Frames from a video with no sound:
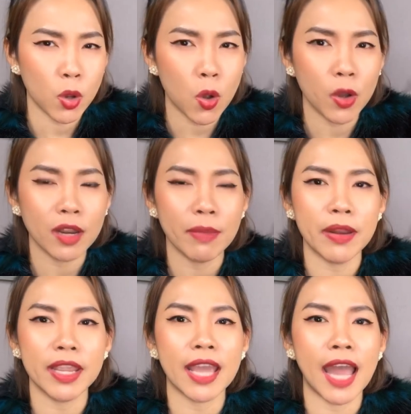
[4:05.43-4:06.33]
คนอเม
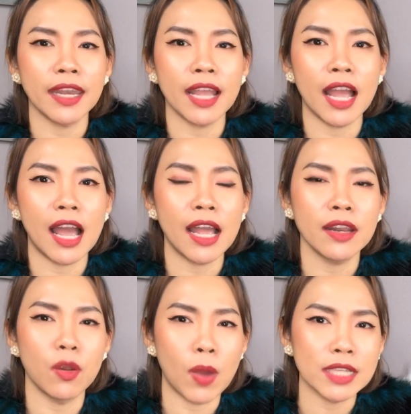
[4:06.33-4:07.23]
ริกันนะคะ
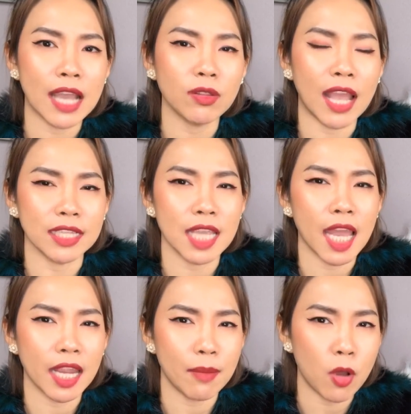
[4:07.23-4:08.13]
หรือว่าชาวต่าง
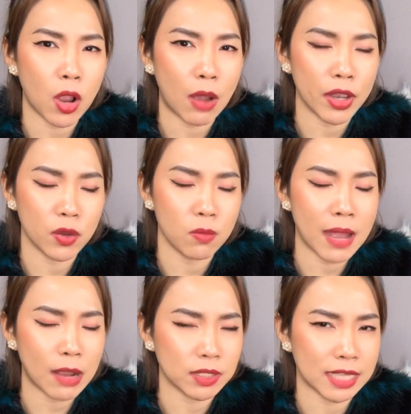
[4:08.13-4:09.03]
ชาตินะคะพอเขาอายุ
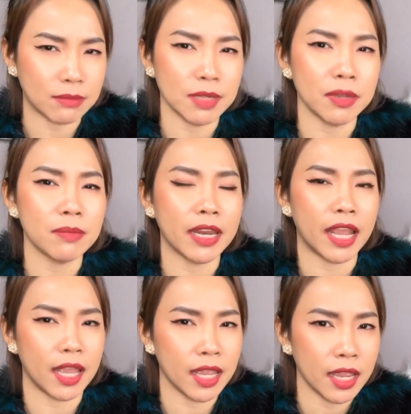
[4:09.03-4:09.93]
มากกว่า30ขึ้นไป
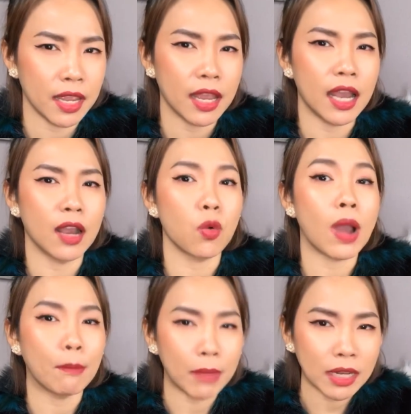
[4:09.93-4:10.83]
เนี่ยค
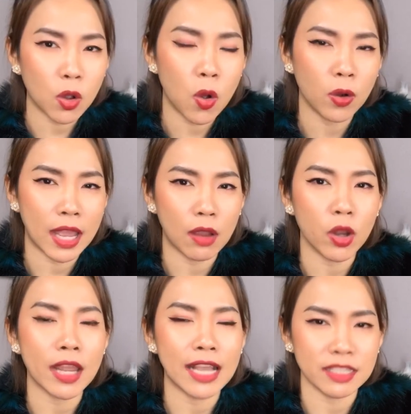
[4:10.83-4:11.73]
วามมั่นคงนะคะ
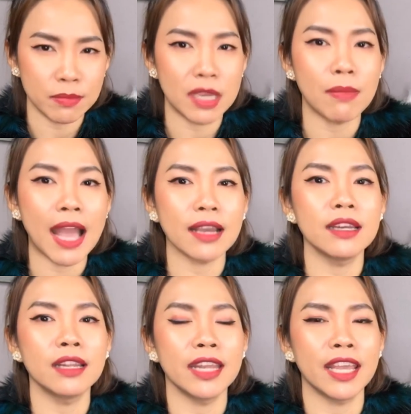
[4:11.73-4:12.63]
ค่อนข้างจะมีมาก
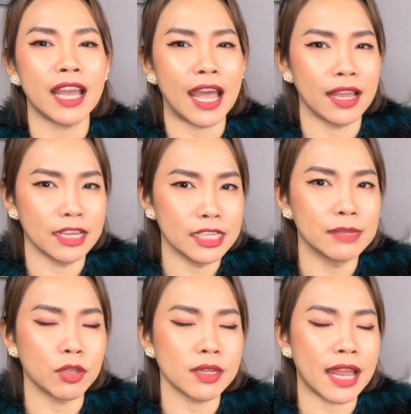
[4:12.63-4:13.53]
ขึ้นนั่นเองค่ะ
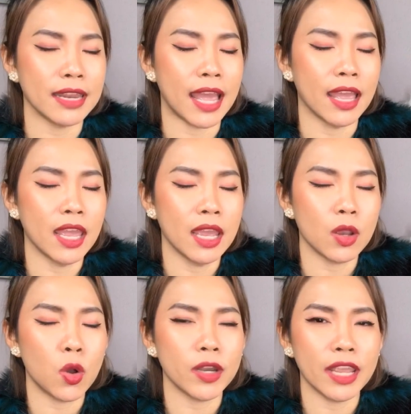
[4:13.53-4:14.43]
เพราะฉะนั้นเนี่ย
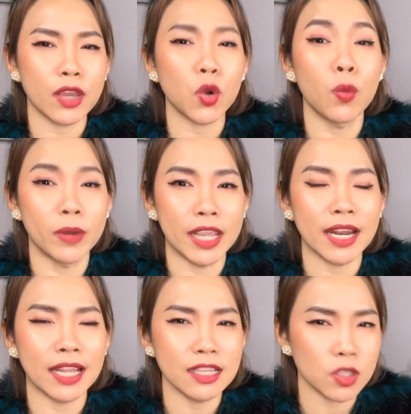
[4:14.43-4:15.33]
คนในกลุ่มนี้
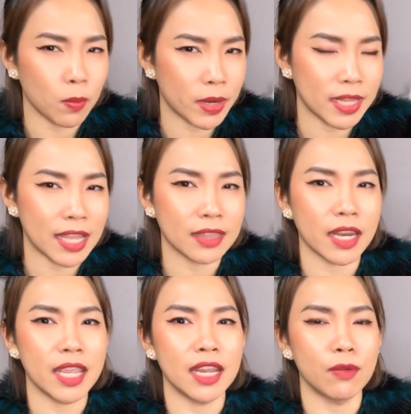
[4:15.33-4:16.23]
นะคะที่จบปริญญา
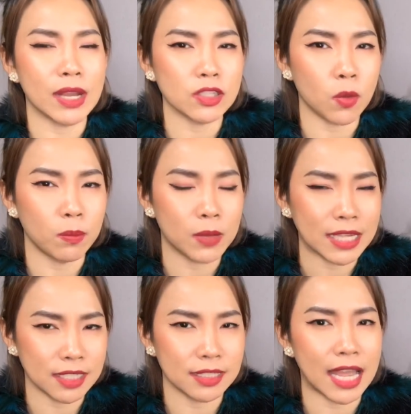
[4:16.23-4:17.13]
ตรีหรือว่าจบ
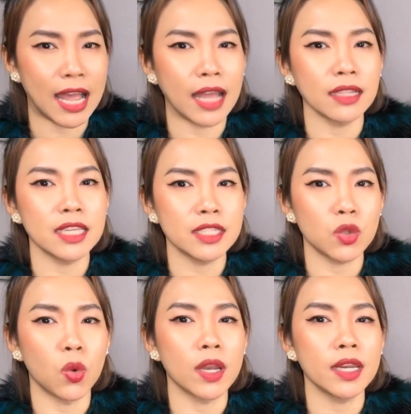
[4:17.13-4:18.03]
การศึกษาที่
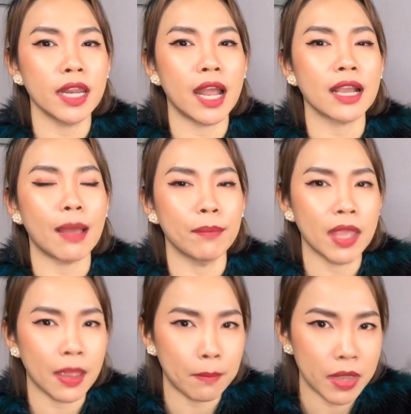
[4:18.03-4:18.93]
สูงขึ้นนะคะกับ
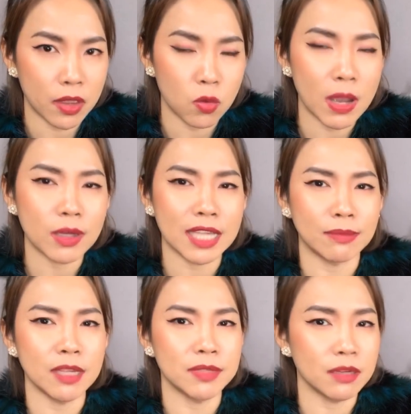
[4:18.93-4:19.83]
มีอายุมากกว่า
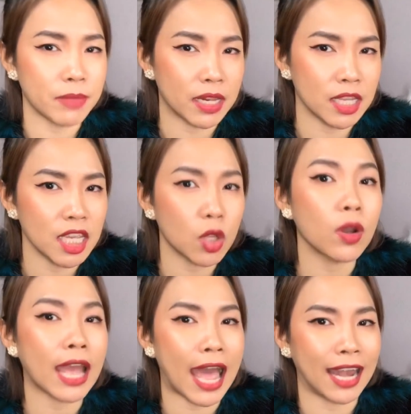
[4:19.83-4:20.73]
30จึงเป็นที่ต้
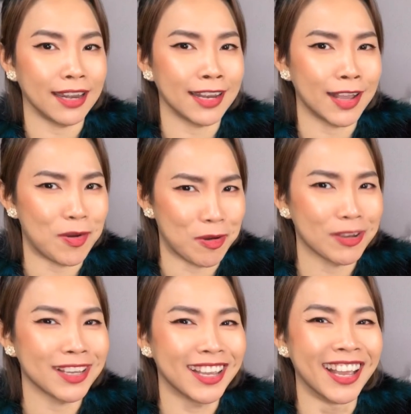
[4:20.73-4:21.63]
องการของ
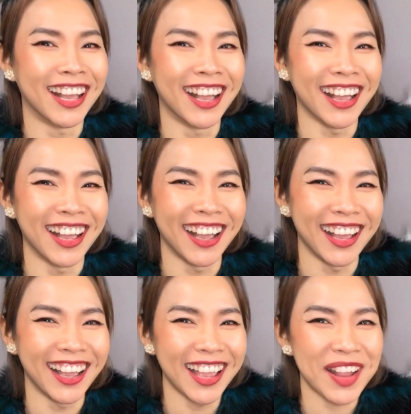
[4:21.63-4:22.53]

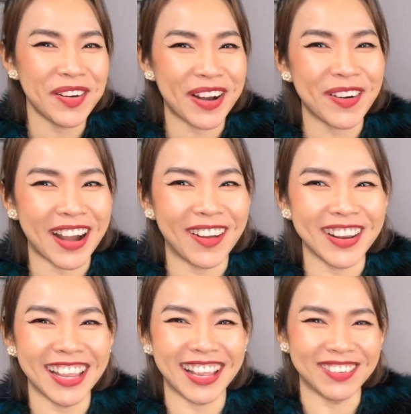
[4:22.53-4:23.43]
เรา
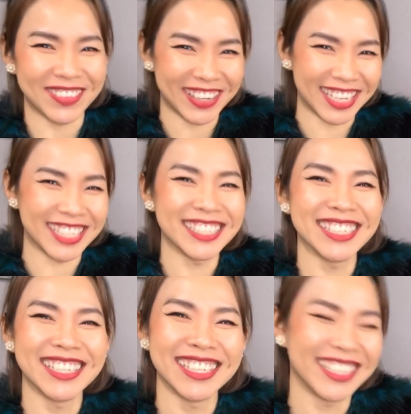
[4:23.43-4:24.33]
ได้เลยค่ะเพื่อ
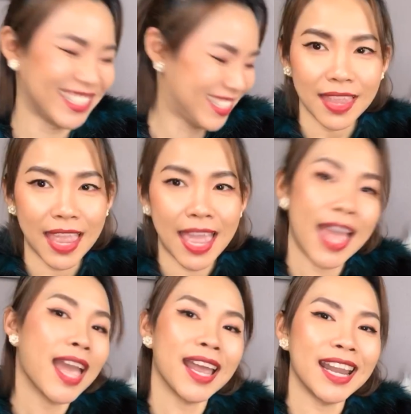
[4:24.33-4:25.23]

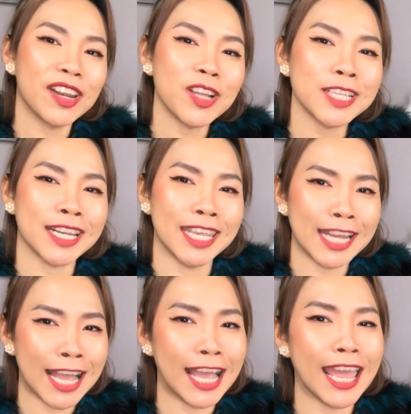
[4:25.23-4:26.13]
นๆแล้วนอกจากนี้
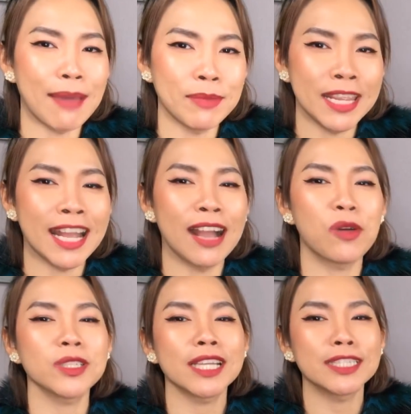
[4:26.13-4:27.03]
นะคะแอปนี้นะคะ
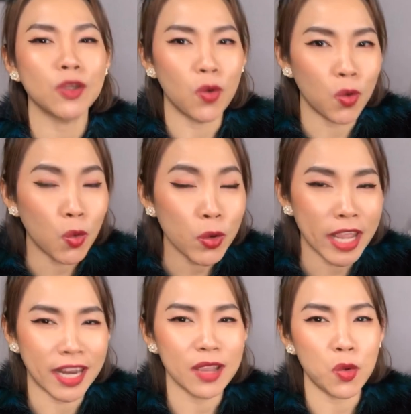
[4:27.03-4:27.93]
เขาก็จะส่งคู่เด
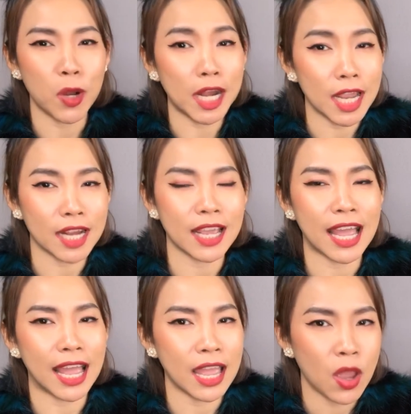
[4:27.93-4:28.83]
ทให้คุณเลือกนะ
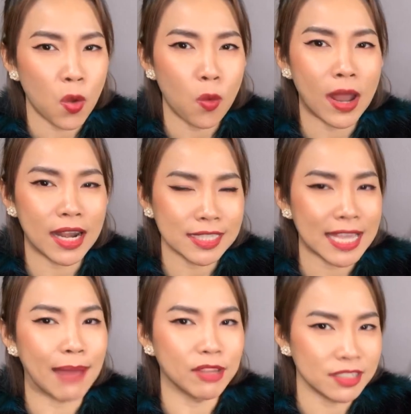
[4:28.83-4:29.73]
คะวันละ
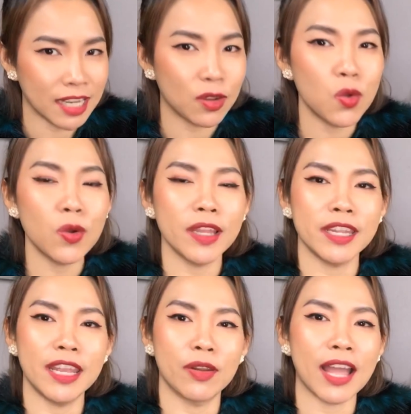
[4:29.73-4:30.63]
3-7 คู่เลย
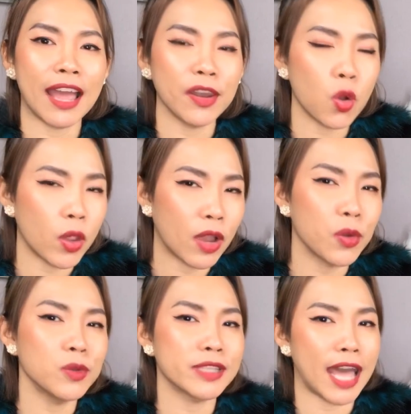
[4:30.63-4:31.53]
ทีเดียวนะคะโดยเขา
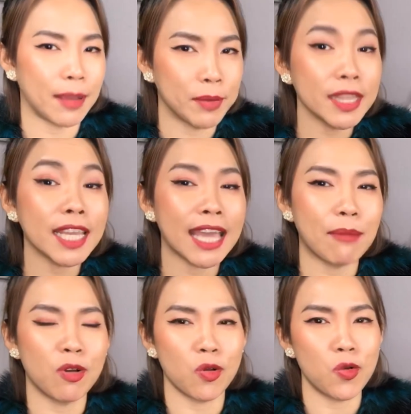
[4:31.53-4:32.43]
ดูจากพฤติกร
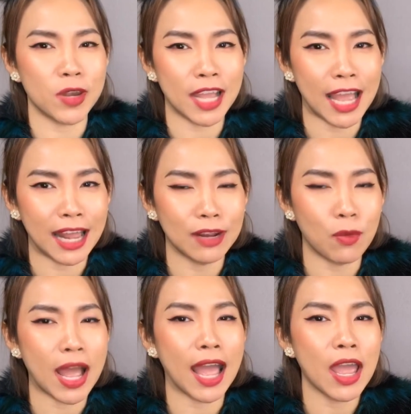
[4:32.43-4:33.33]
รมของคุณนะคะหรื
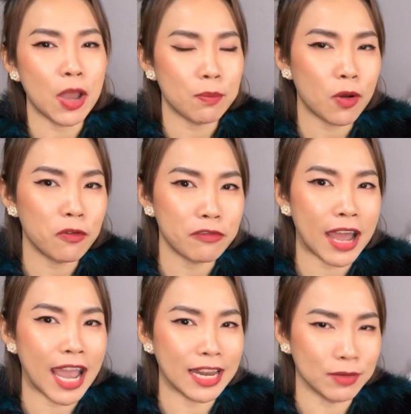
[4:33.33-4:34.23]
อว่าโปรไฟ
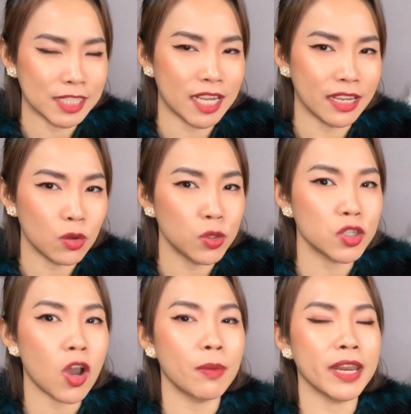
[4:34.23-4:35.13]
ล์หรือว่าสิ่งที่คุณ
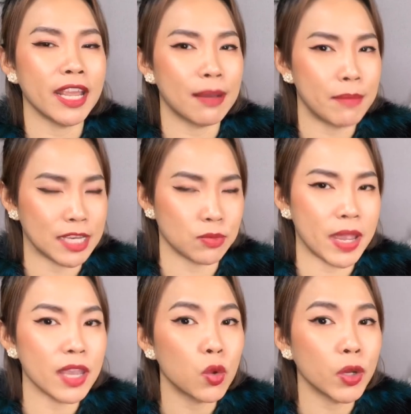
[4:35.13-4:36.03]
ชอบนั่นเองค่ะแมทช์
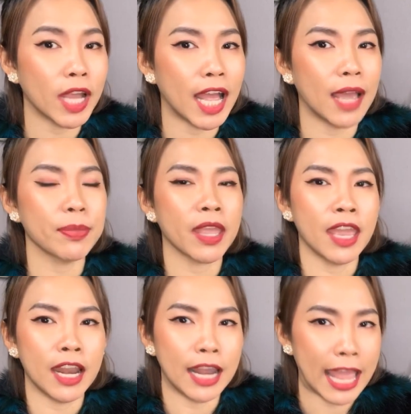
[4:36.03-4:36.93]
มาให้คุณนะคะ
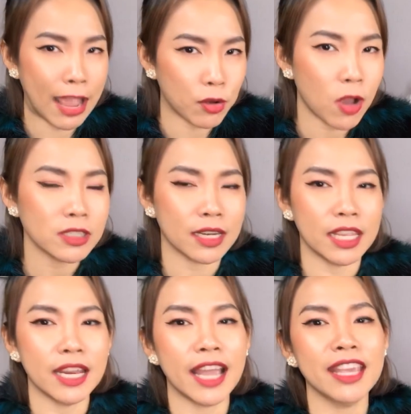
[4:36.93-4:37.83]
แล้วนอกจาก
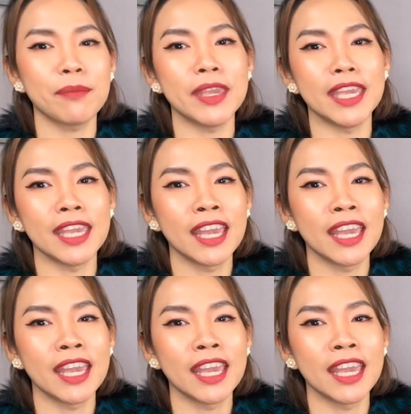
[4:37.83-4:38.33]
นี้นะคะยังมี